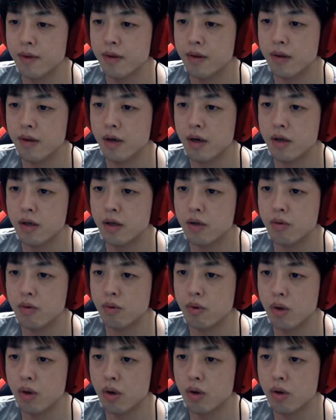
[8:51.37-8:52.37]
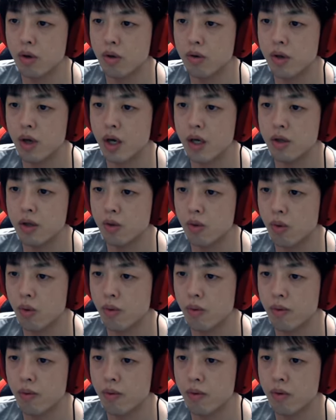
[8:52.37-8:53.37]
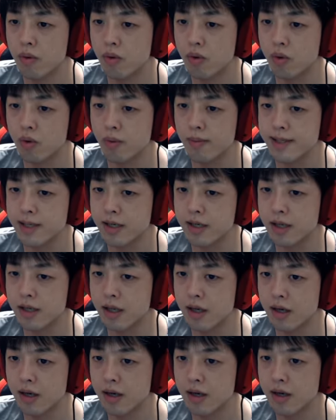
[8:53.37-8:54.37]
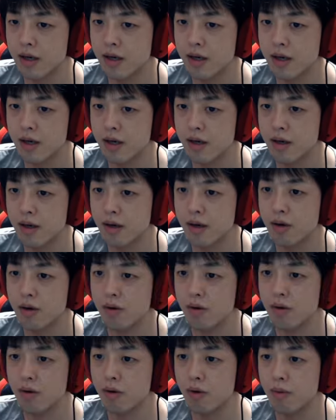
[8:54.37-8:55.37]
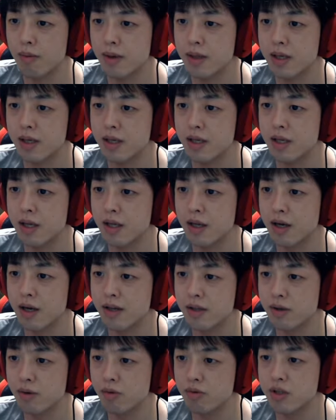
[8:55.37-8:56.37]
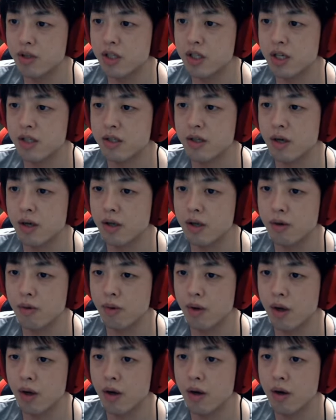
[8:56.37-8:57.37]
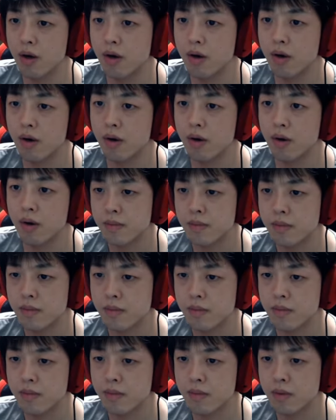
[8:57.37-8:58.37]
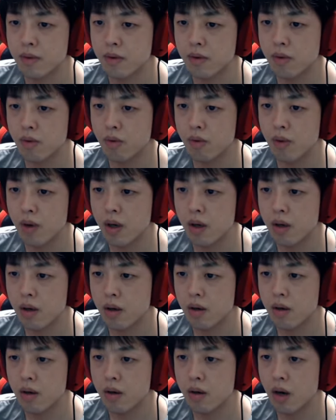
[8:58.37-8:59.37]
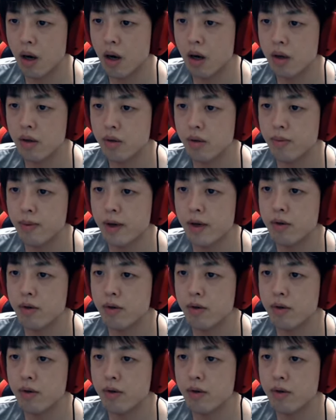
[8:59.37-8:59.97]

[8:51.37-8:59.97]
泣かねえのかなないのここまで来て。ここまで来てないってオチですかね、これ。ここはあ、登れ